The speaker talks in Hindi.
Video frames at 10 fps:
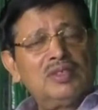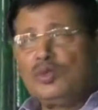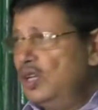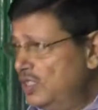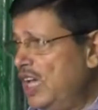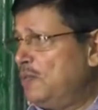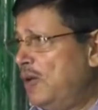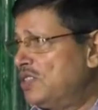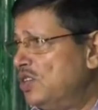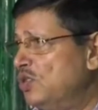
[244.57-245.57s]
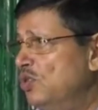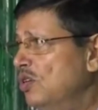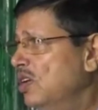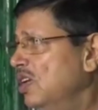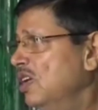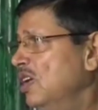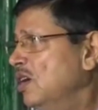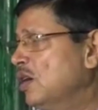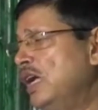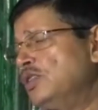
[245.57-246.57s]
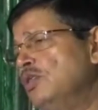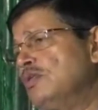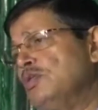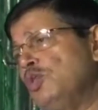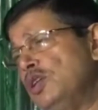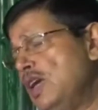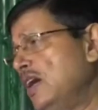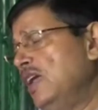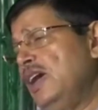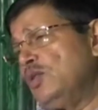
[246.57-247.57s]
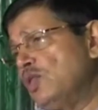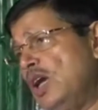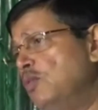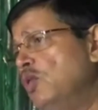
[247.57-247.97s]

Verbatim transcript: सुने चार पांच के तो कहीं तो कोई क्या कह रहा है कोई क्या